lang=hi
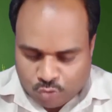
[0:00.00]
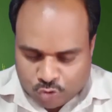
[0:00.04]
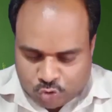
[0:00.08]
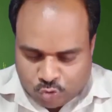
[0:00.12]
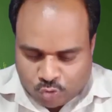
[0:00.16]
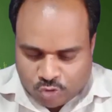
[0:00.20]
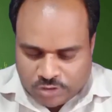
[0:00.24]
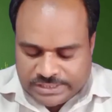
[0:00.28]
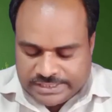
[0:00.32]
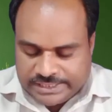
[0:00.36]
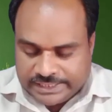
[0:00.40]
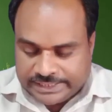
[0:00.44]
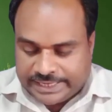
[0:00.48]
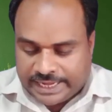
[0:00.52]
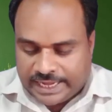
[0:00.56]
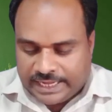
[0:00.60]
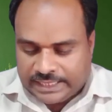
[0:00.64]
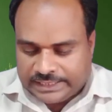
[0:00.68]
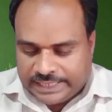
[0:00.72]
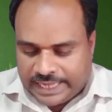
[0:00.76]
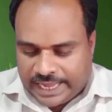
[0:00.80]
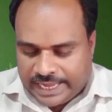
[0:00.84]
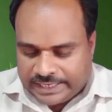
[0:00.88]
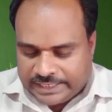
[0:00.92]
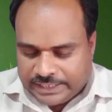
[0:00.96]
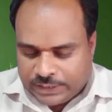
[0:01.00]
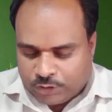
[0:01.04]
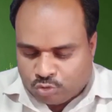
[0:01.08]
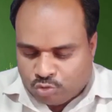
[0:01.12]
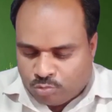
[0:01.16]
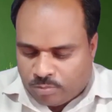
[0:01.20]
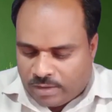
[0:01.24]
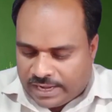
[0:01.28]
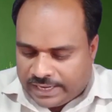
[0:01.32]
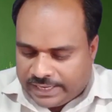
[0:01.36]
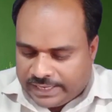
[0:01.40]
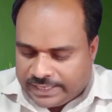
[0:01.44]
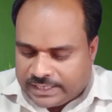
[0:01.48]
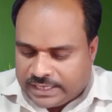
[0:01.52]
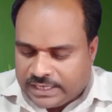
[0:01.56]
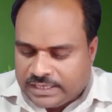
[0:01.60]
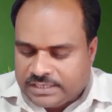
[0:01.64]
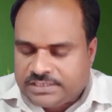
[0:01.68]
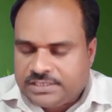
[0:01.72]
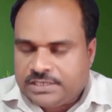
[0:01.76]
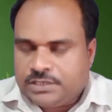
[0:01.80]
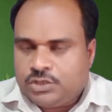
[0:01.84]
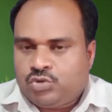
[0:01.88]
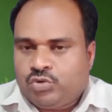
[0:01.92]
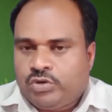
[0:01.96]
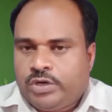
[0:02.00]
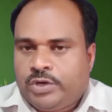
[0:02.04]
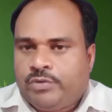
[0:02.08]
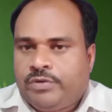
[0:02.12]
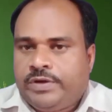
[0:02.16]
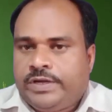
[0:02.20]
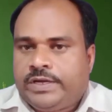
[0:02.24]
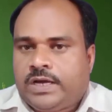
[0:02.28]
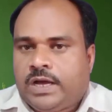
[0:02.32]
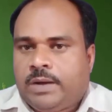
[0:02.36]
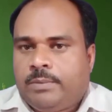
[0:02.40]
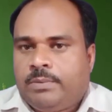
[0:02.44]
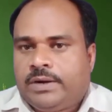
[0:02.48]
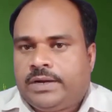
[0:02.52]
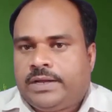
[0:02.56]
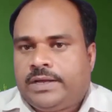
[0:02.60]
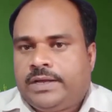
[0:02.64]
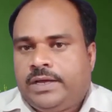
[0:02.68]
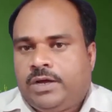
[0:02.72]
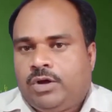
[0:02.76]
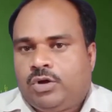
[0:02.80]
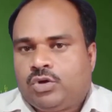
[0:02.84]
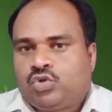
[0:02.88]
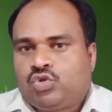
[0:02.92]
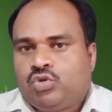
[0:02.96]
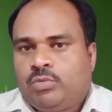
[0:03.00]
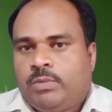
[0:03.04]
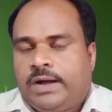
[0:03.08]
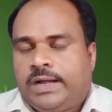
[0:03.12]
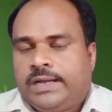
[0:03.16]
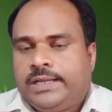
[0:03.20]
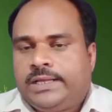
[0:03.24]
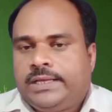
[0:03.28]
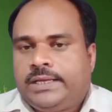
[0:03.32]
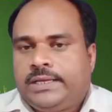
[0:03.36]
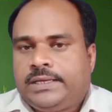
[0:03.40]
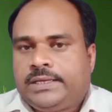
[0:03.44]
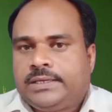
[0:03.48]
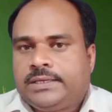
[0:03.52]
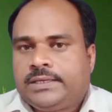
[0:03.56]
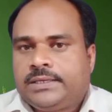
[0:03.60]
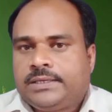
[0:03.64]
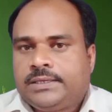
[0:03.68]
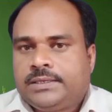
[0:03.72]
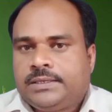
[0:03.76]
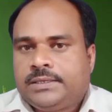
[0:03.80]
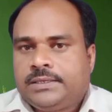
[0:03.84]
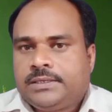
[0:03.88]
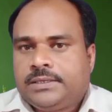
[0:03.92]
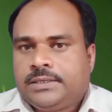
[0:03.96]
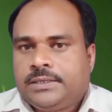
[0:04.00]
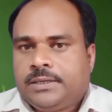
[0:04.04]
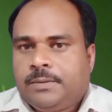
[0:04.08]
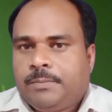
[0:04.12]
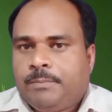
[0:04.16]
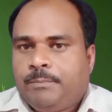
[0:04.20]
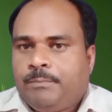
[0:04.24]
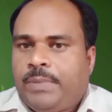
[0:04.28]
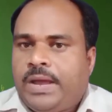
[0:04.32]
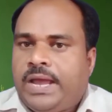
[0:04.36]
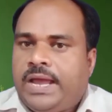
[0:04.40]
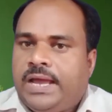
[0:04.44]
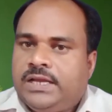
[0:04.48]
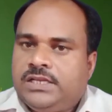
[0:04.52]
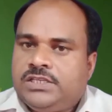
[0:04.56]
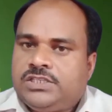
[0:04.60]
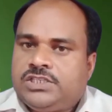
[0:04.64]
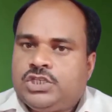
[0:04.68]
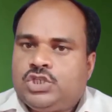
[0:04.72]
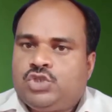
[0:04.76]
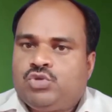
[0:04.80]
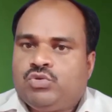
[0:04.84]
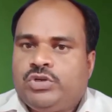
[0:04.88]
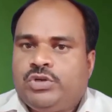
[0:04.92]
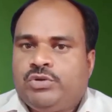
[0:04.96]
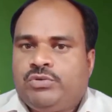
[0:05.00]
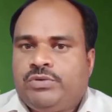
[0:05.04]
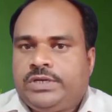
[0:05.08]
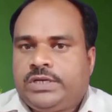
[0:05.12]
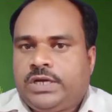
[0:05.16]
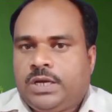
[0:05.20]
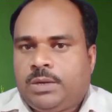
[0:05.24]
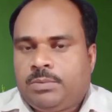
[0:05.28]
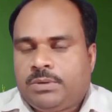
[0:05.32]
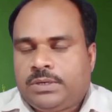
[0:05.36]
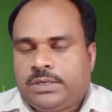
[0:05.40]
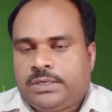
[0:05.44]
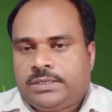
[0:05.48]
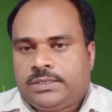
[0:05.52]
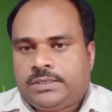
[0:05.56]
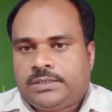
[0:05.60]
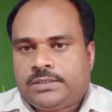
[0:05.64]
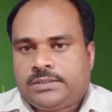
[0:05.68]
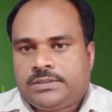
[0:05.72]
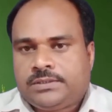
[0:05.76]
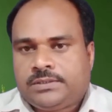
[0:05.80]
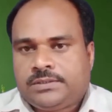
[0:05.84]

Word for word: वो दोस्त कहता कि तुम्हारे घर से जुड़ी हुई खबर है और तुम्हारे बहन से जुड़ी हुई खबर है